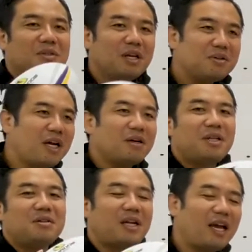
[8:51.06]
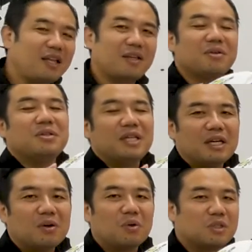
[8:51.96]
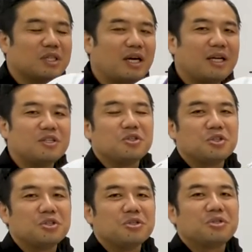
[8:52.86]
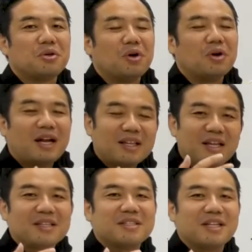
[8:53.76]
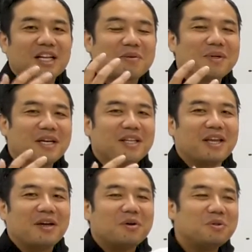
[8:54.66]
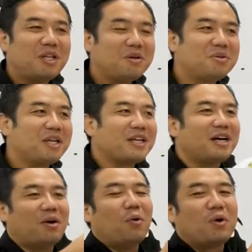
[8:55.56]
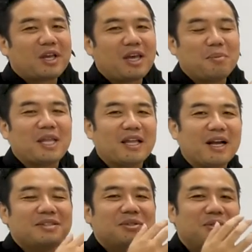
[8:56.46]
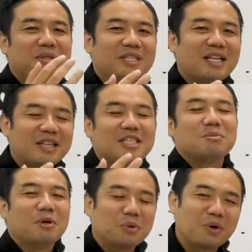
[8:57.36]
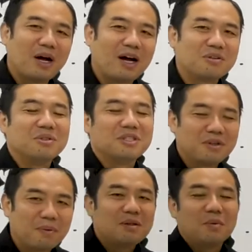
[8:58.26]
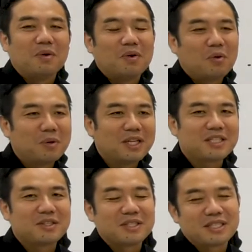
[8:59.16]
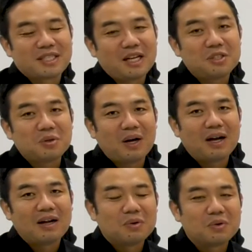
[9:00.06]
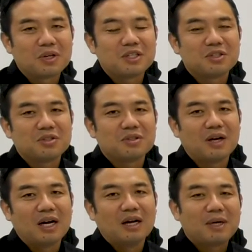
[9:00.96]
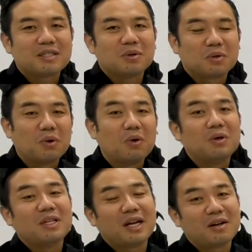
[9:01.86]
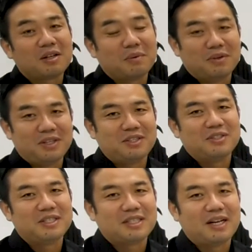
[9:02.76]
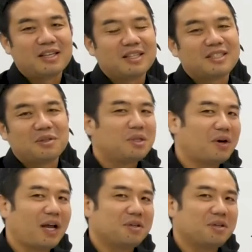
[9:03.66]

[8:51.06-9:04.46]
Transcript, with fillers: 腕振れ、腕振れっていうふうにコーチは練習中言うと、だんだんですね、頭の中で腕振れたから OK みたいな、いうふうになってしまうことがあるんですよ。でも、思い出してください。最初は、この練習というのは、パスを遠くに投げるための練習でした。決して腕を